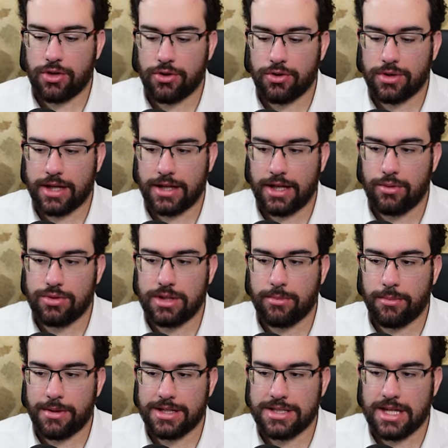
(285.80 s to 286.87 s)
al oro que en el
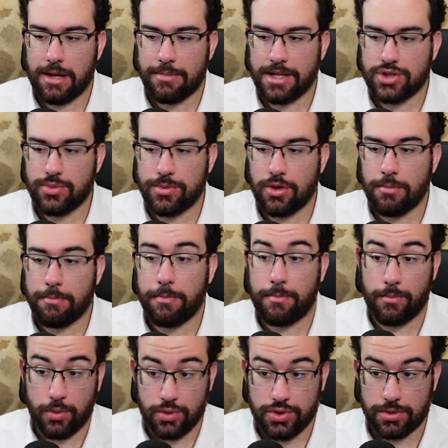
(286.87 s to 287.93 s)
último mes habría subido
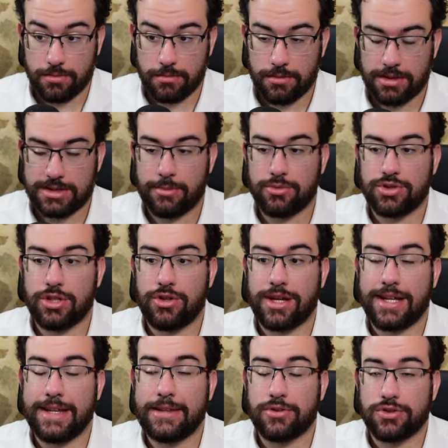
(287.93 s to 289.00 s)
mucho. Estamos teniendo
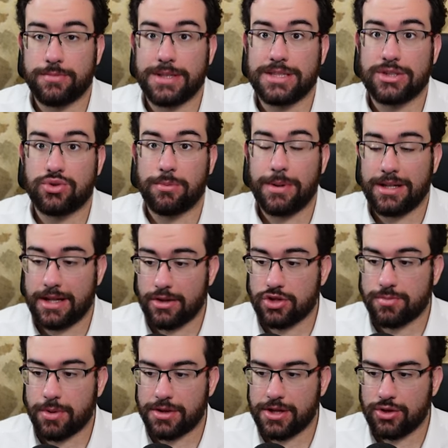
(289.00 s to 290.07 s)
aquí dos meses un
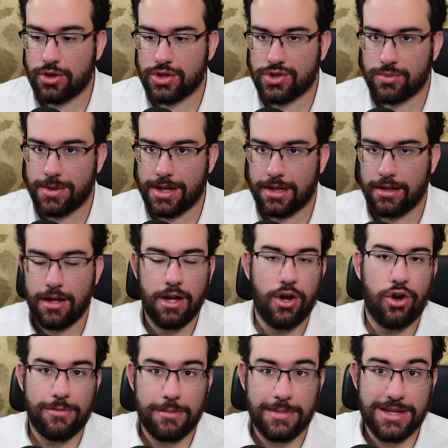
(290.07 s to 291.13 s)
22% de subida.
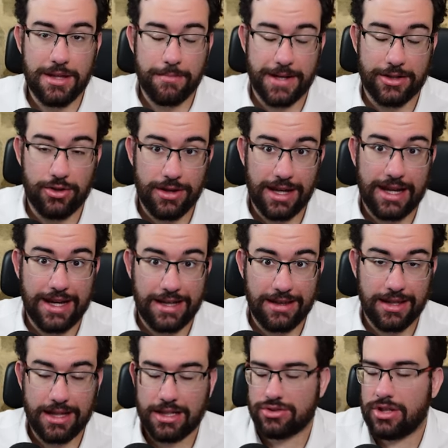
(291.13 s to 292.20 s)
Obviamente para toda la
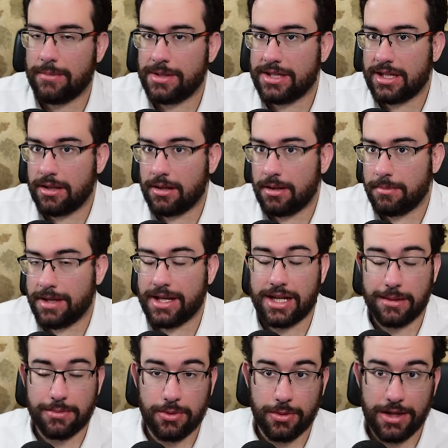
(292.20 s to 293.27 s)
gente que solamente mira
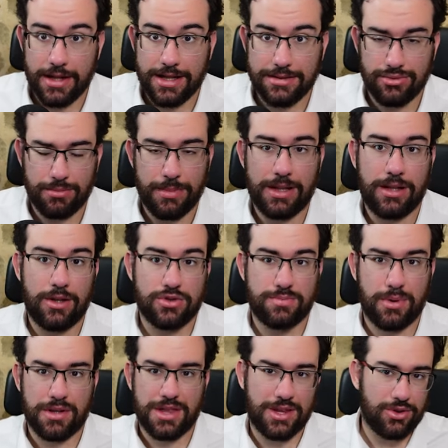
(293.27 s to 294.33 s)
criptomonedas, un
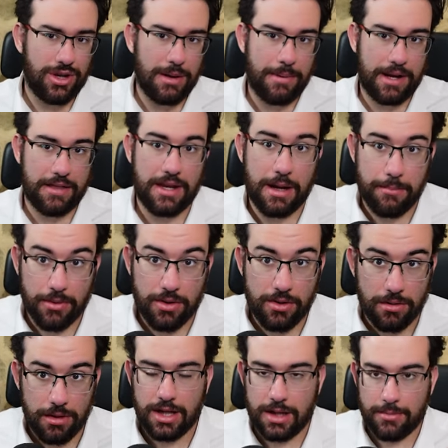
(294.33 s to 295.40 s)
22% le parecerá
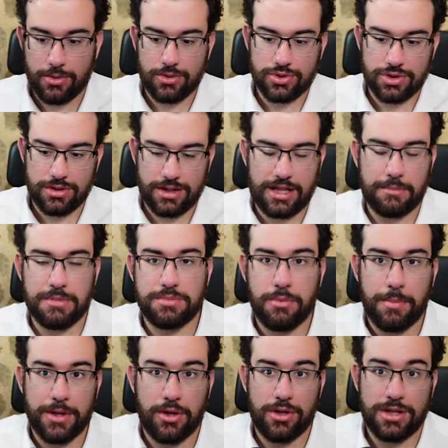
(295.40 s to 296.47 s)
poco. Tenemos en el
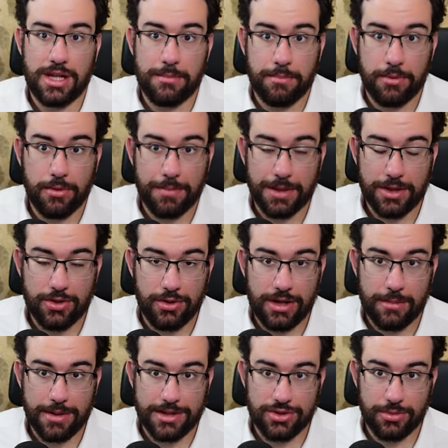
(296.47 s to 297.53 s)
mismo periodo de tiempo, Bitcoin
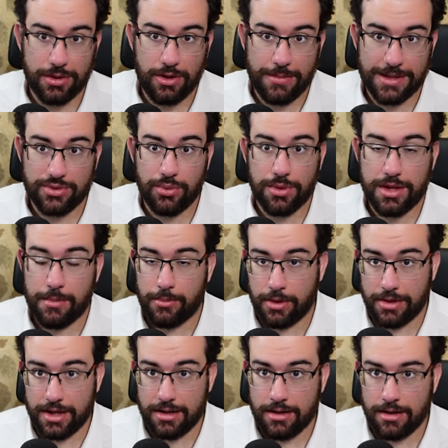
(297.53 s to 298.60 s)
habría subido más de un
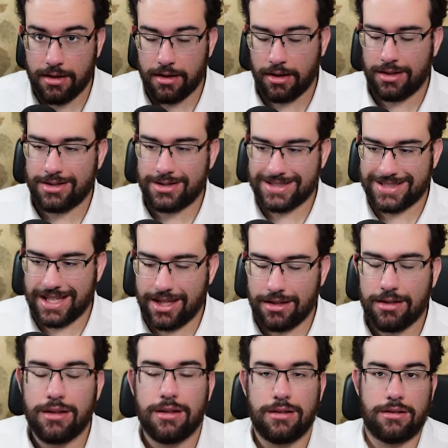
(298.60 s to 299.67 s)
100%. Sí,
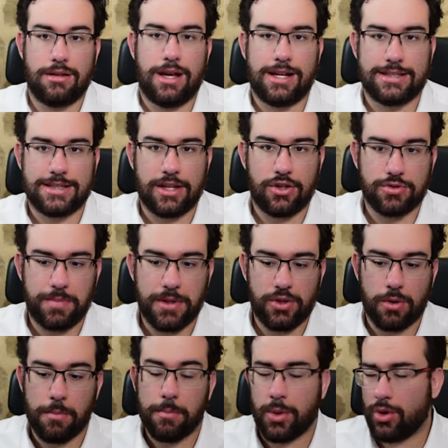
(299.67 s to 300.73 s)
hasta ahí os
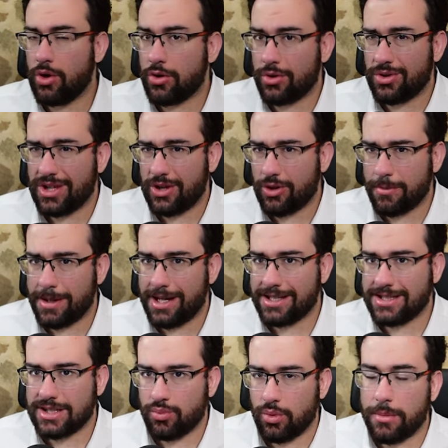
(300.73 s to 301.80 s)
pillo, pero el oro, de
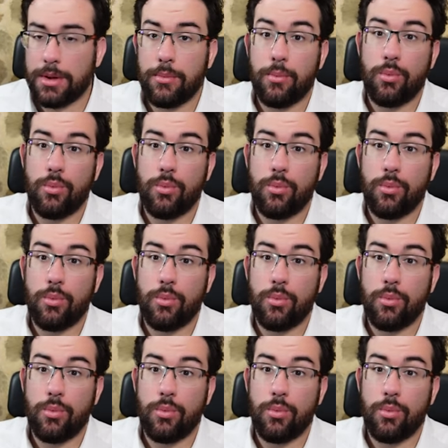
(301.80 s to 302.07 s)
normal, se mueve